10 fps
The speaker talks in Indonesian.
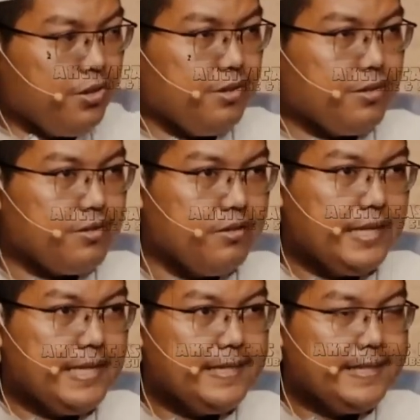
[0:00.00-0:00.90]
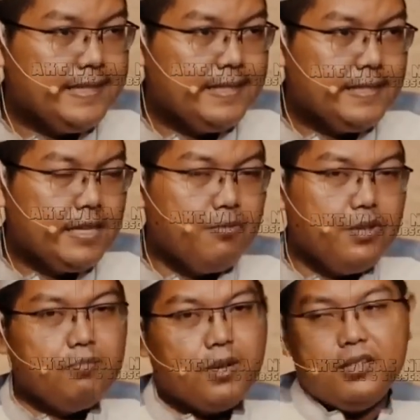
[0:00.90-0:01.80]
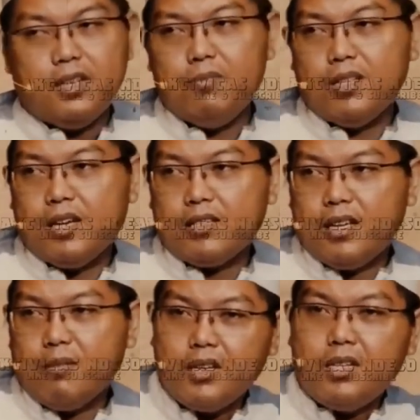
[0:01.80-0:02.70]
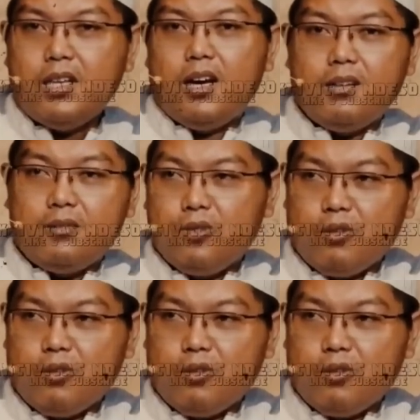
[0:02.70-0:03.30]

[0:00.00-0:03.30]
Firanda Andirja ini adalah ya